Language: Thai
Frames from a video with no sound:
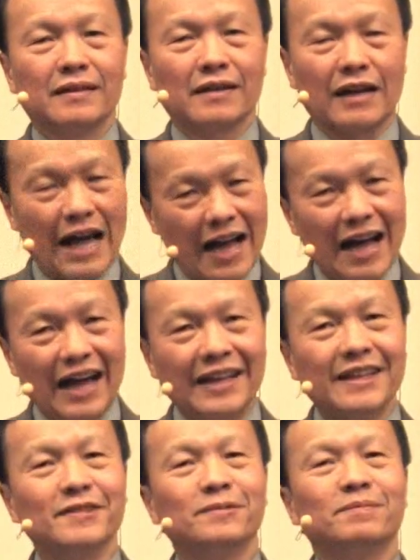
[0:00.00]
กล้าให้
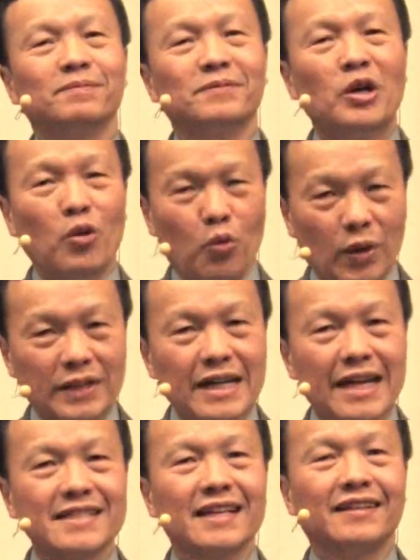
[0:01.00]
หัวใจ
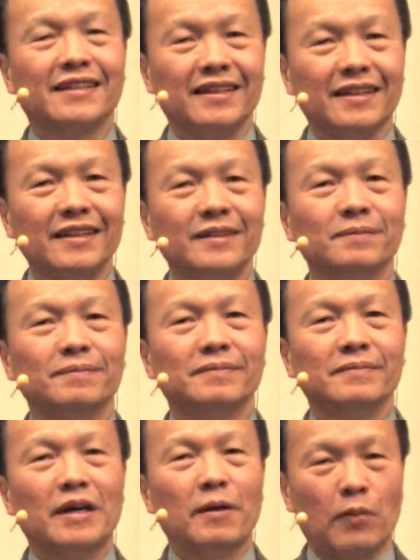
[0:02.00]
เศรษฐี
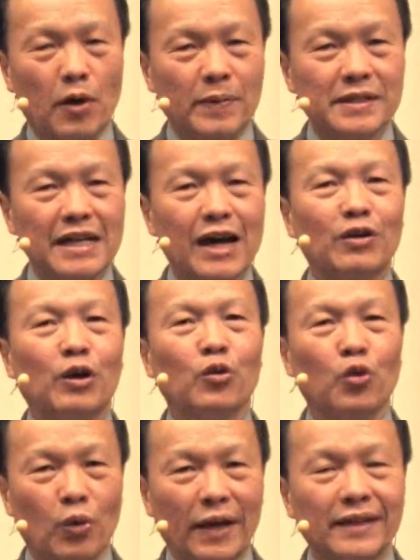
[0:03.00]
เพราะพระเจ้าเรา
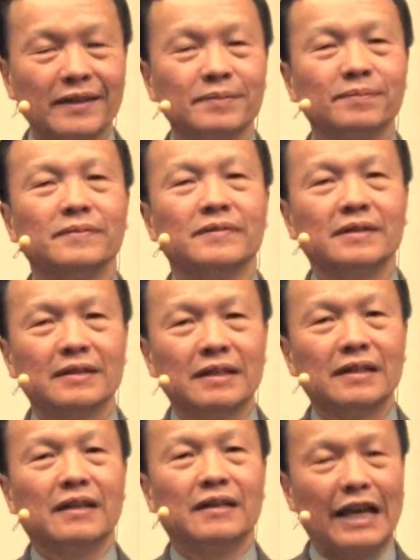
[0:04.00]
รวย
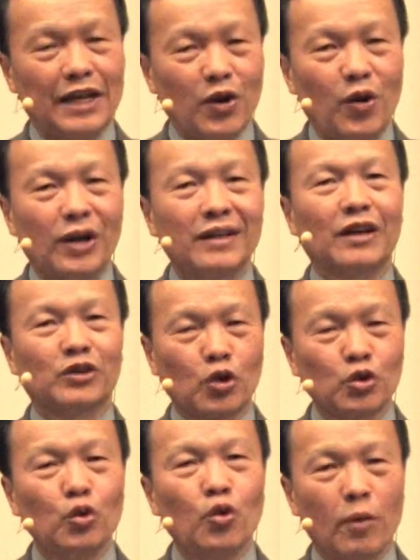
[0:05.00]
แน่นอนเราต้อง
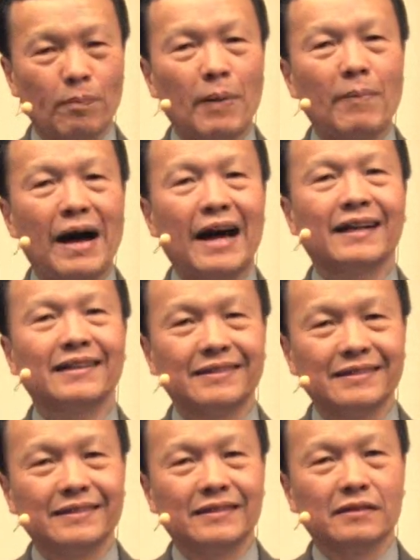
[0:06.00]
ดูงบประมาณ
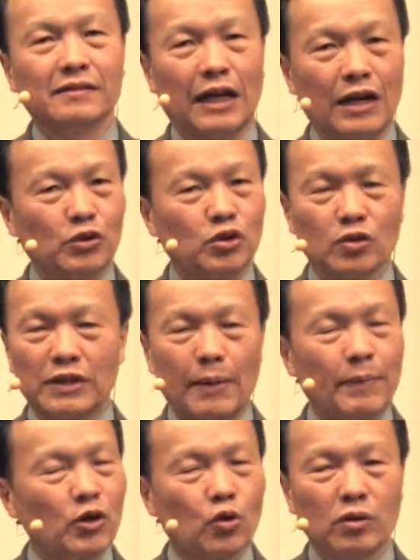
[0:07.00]
แต่เราต้องอย่า
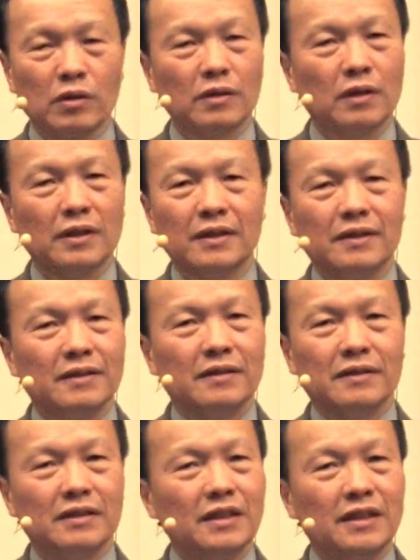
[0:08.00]
เป็นคน
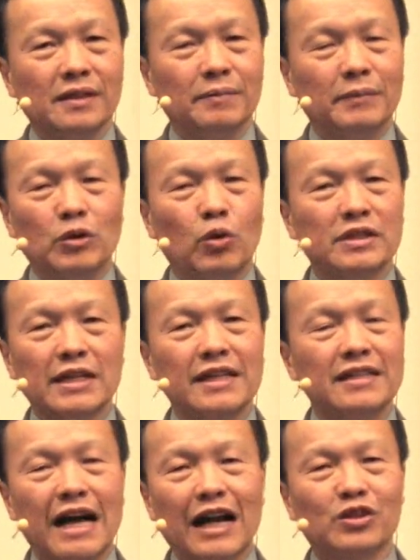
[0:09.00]
ที่มีหัวใจ
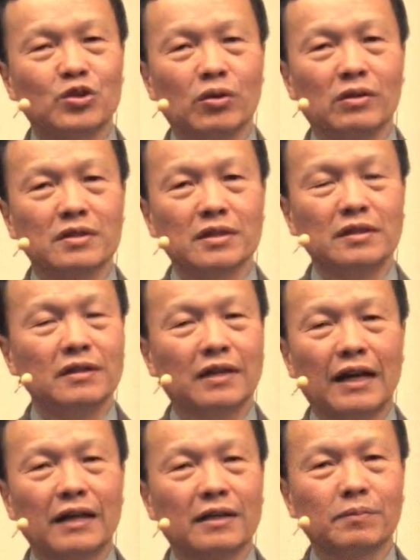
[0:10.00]
ยากจนซื้ออะ
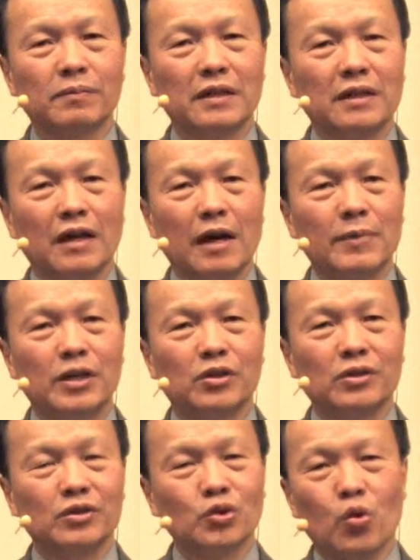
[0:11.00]
ไรก็ให้มัน
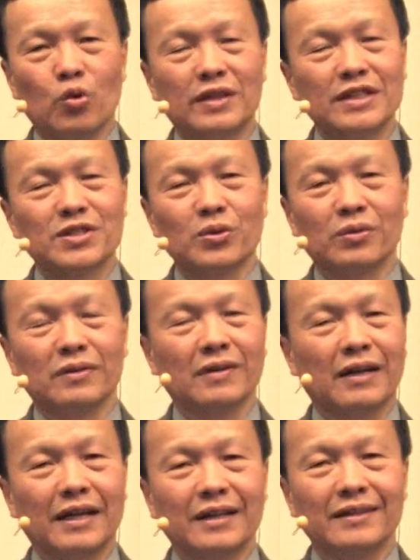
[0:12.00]
ถูกที่สุด
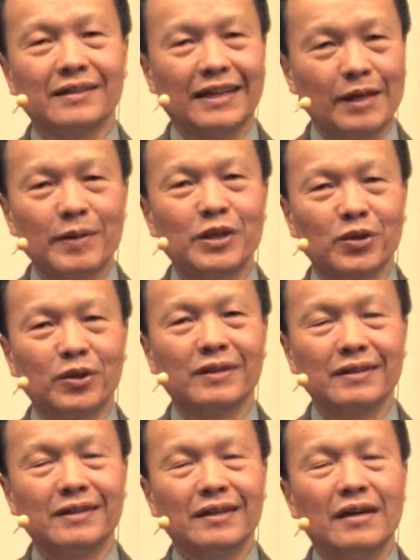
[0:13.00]
อะไรอย่างนี้เป็นต้น
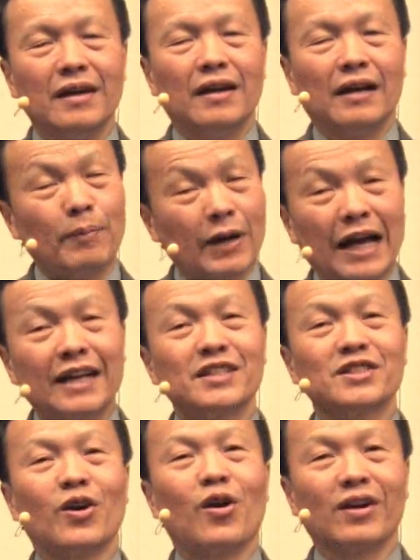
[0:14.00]
และประการที่
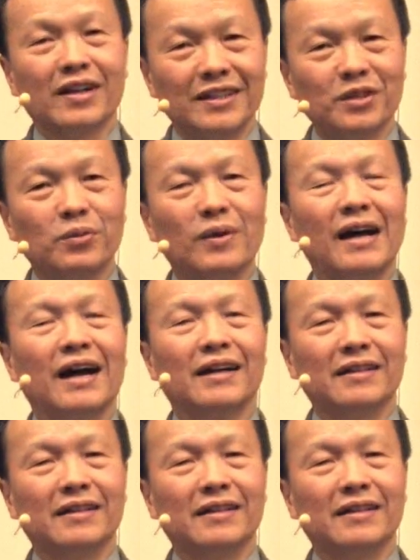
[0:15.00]
สองก็คือว่า